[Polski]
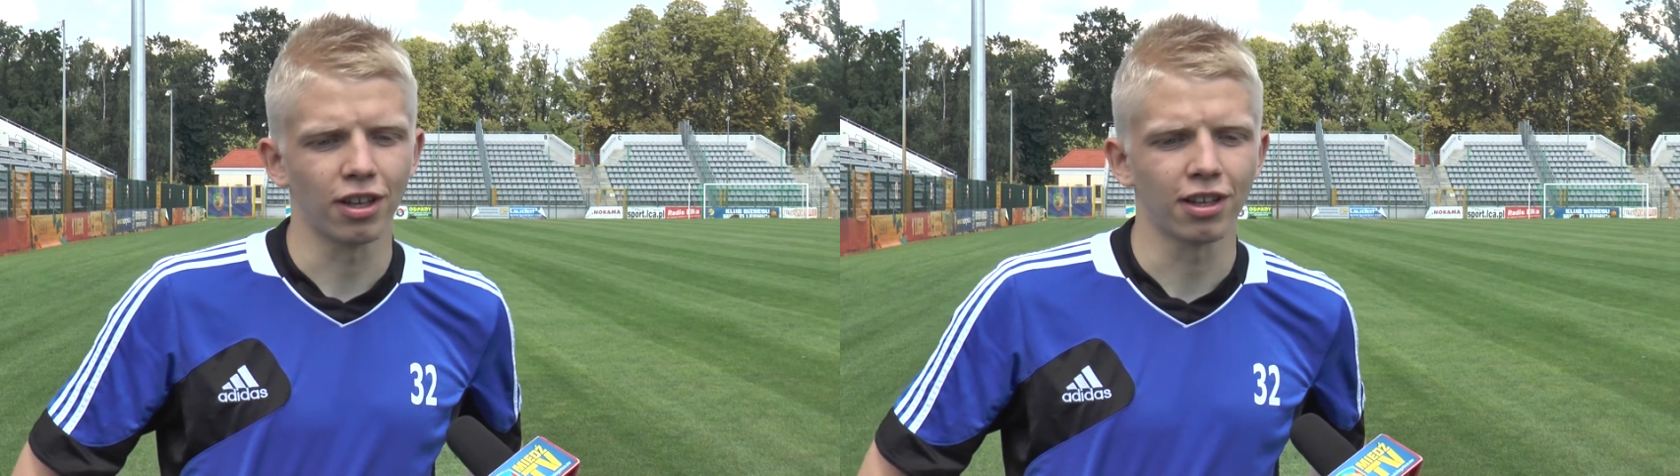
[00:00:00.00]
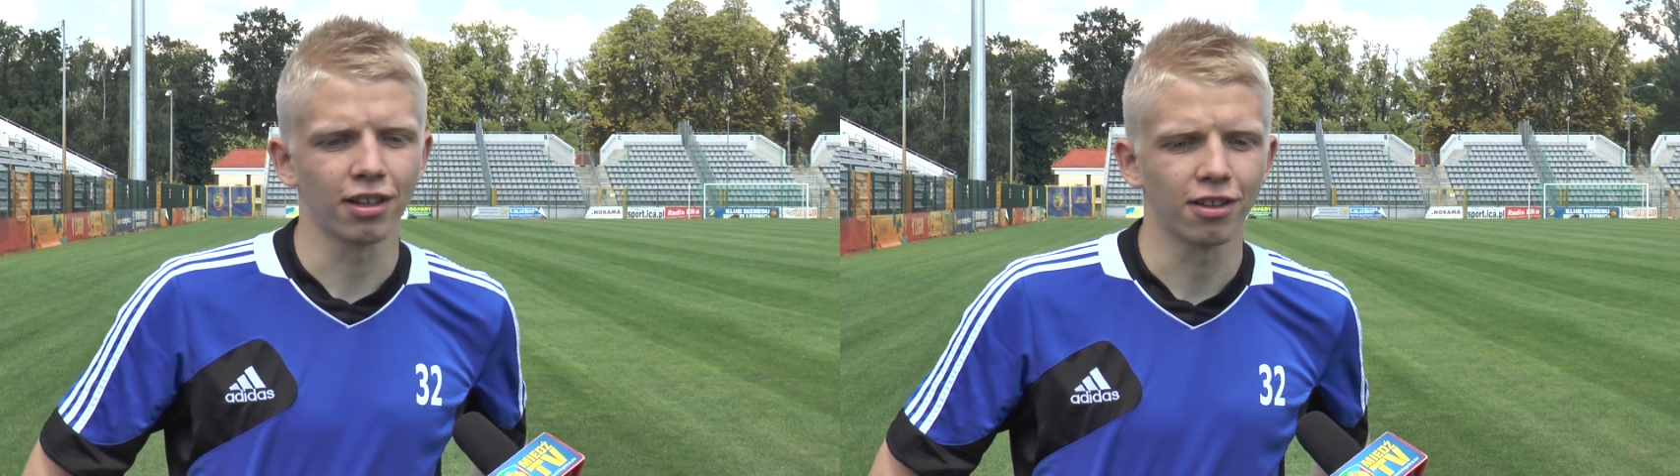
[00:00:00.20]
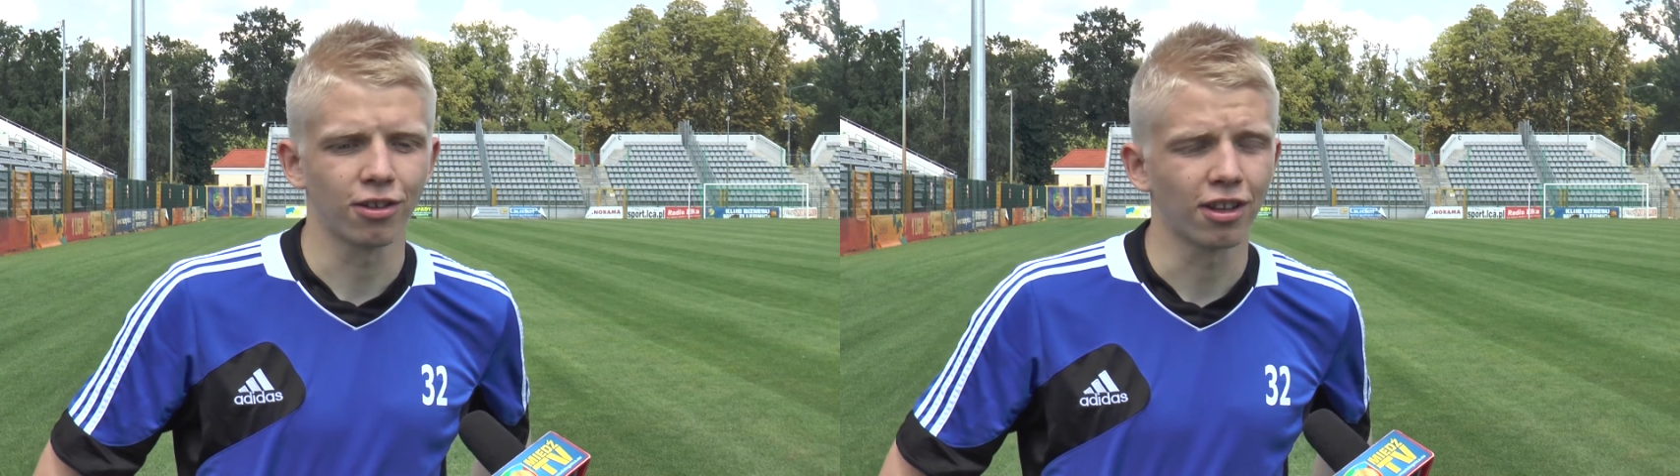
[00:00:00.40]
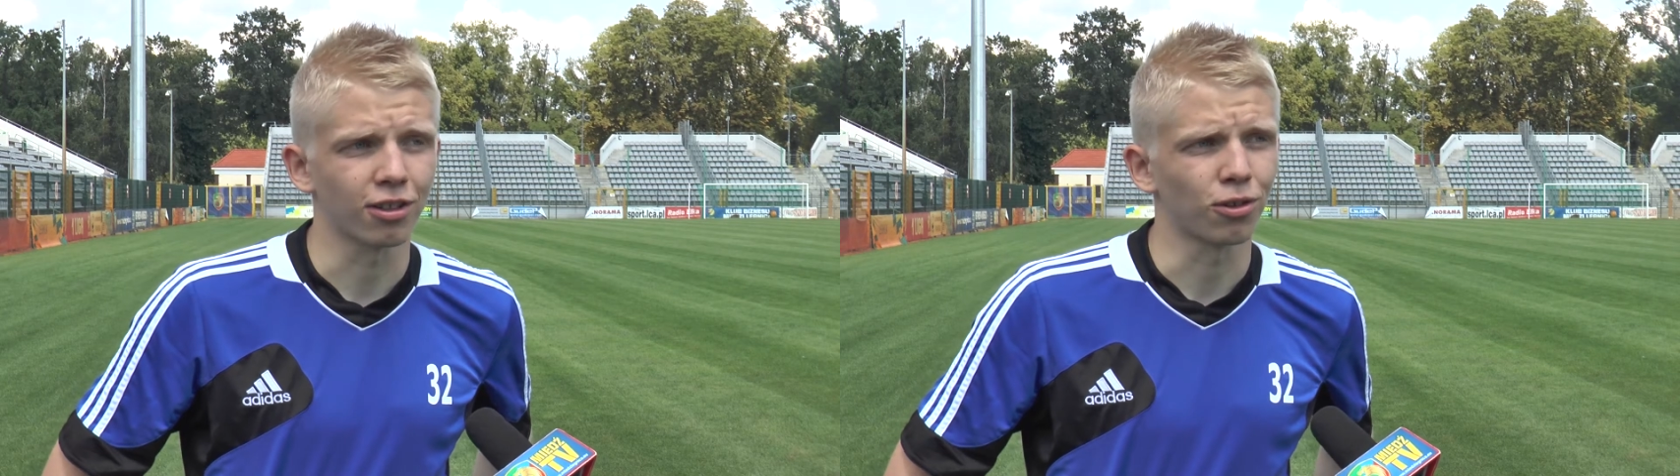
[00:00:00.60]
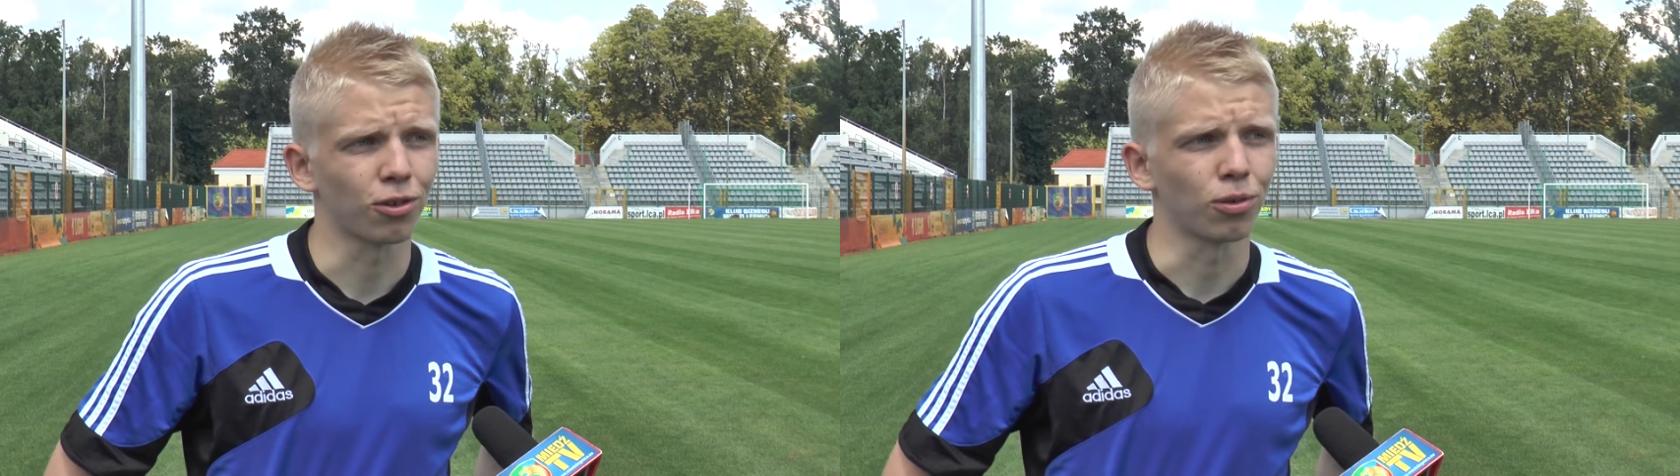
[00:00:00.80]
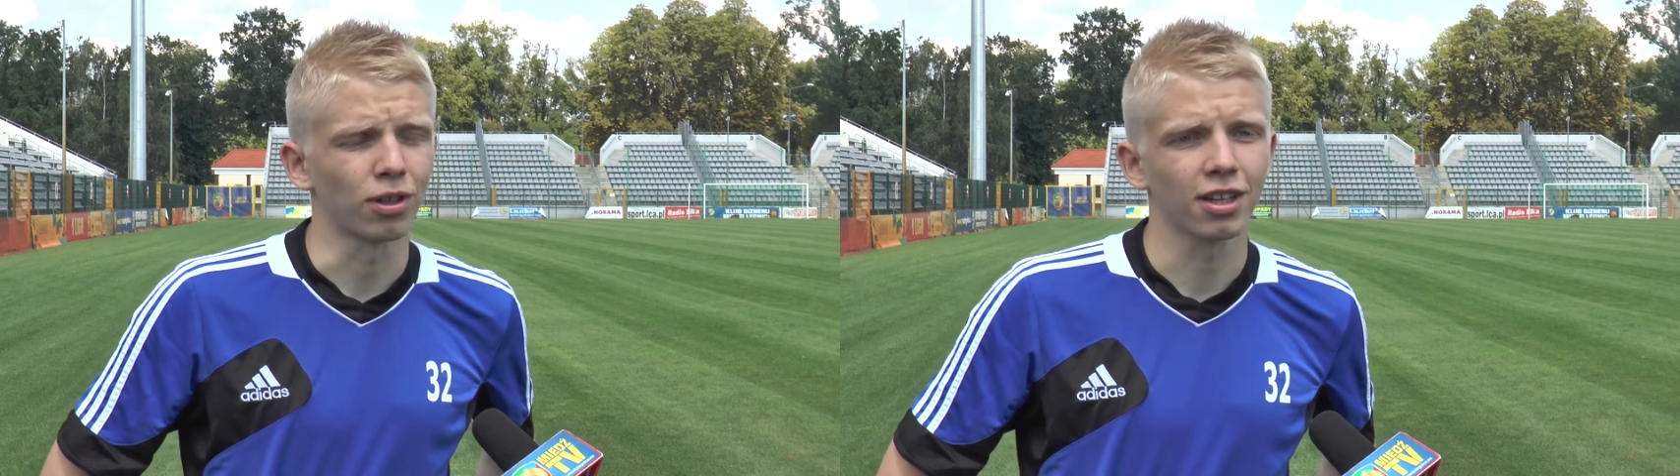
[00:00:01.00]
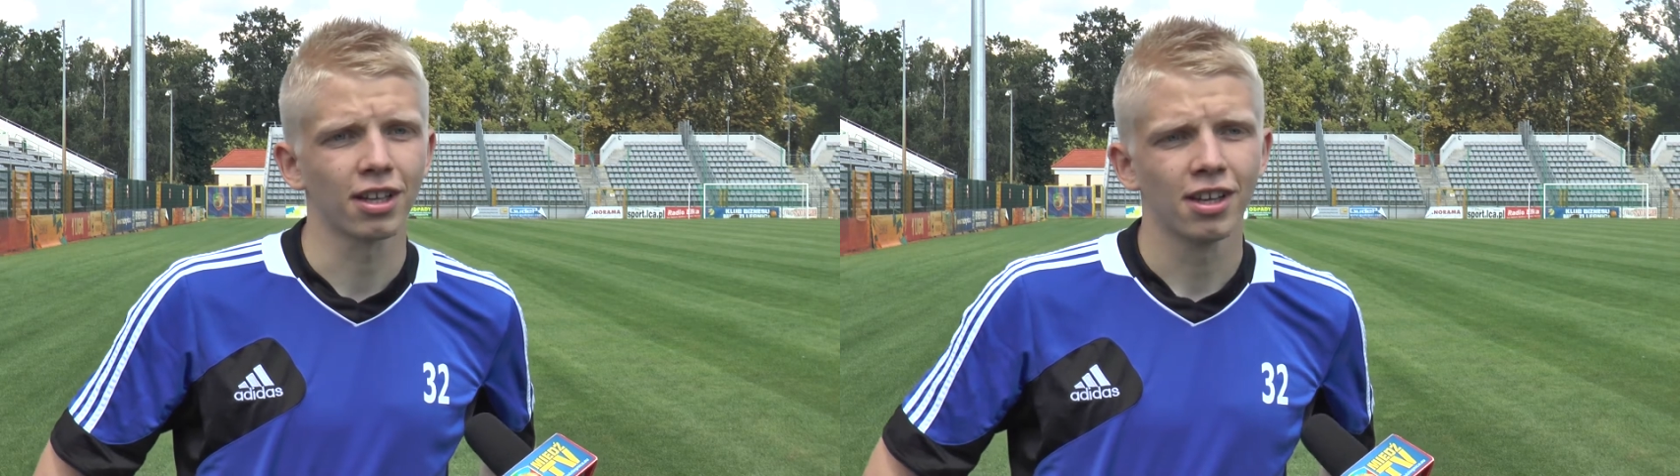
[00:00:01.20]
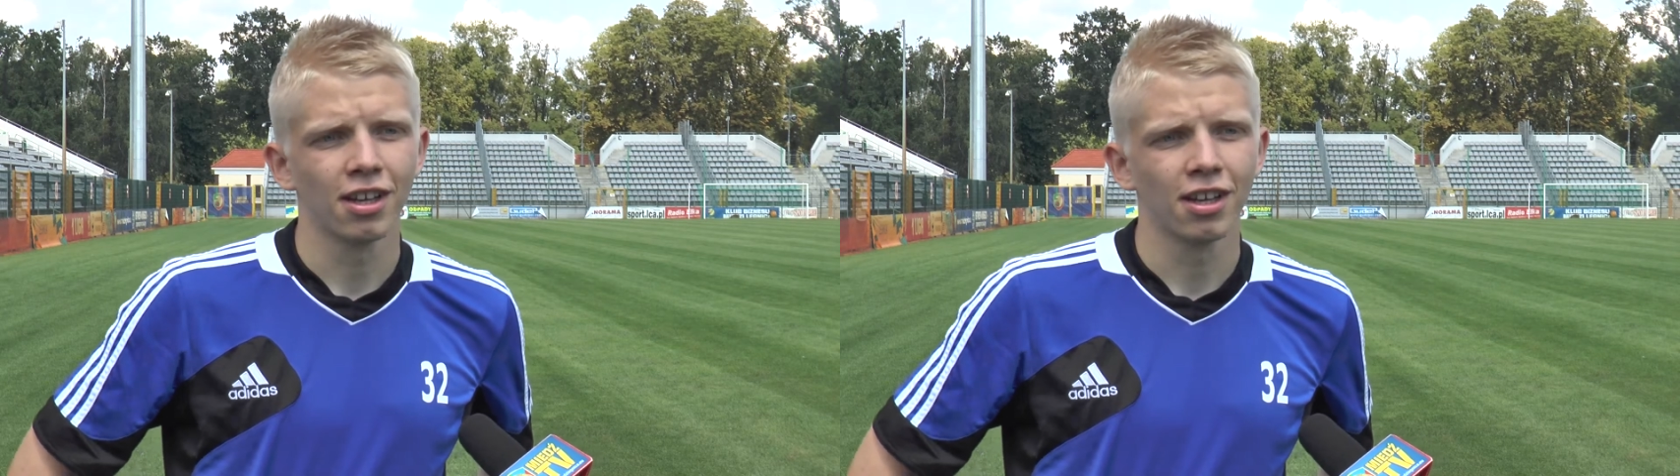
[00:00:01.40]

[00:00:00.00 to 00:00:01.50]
ligi jak co roku, tak?